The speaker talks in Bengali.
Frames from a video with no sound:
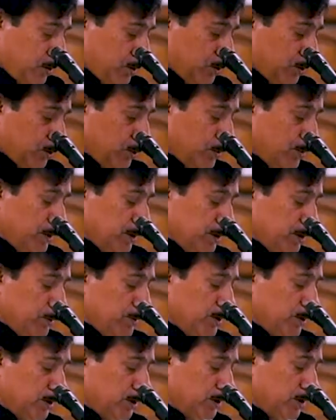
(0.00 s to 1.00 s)
তুমি তুমি
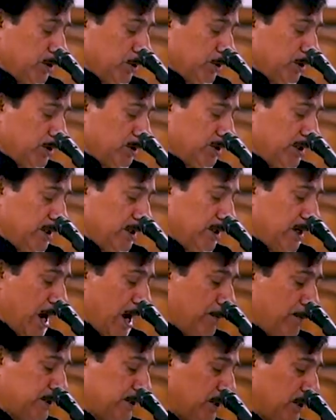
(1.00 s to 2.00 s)
করতে করতে
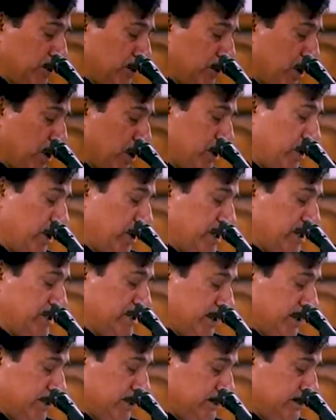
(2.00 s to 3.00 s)
আমাতে লয় হয়ে যাই
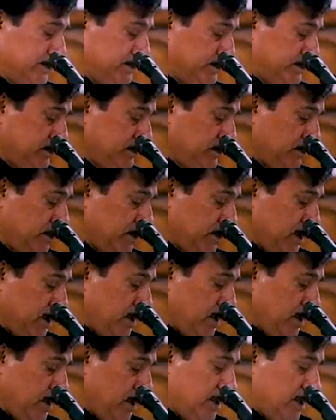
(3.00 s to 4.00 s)

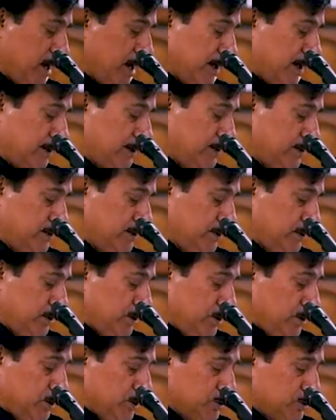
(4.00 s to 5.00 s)
দেখ
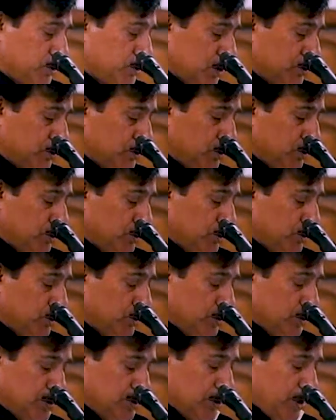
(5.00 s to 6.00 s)
সদ্গুরু
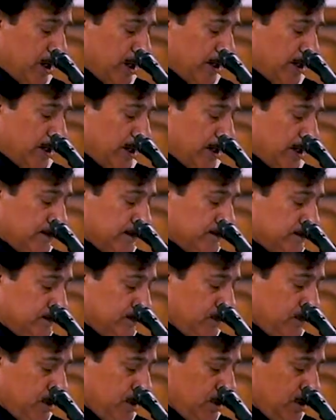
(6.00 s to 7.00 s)
খুঁজতে হয় না
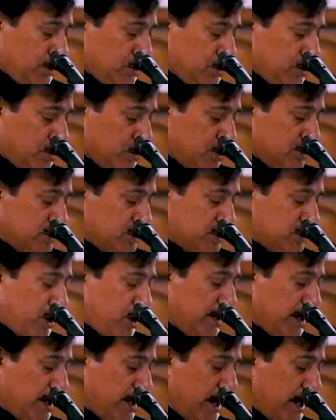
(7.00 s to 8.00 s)
খুঁজতে হয়
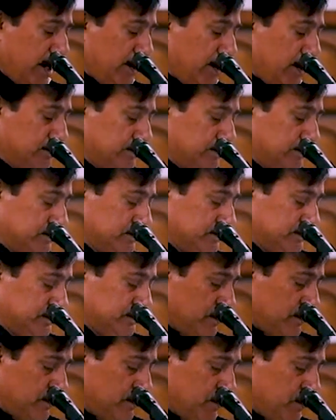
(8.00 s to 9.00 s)
নাম
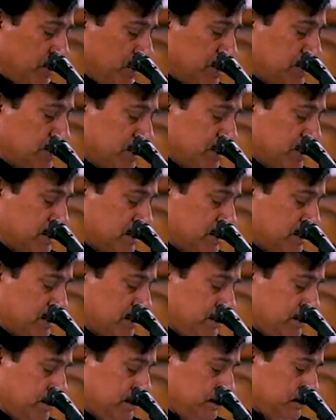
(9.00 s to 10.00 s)
বিশ্বাস
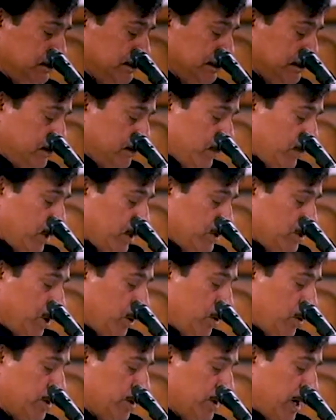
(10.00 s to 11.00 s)

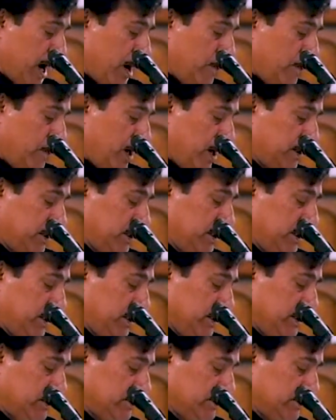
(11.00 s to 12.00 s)
যখন আমাতে
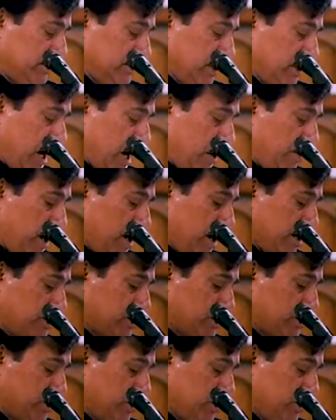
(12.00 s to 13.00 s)
আমার
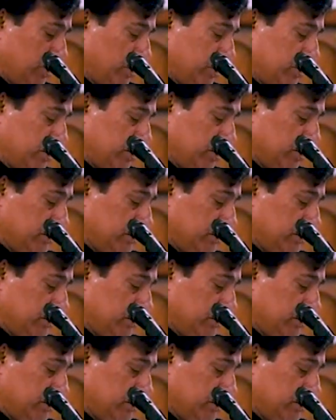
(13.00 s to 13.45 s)
শুরু হলো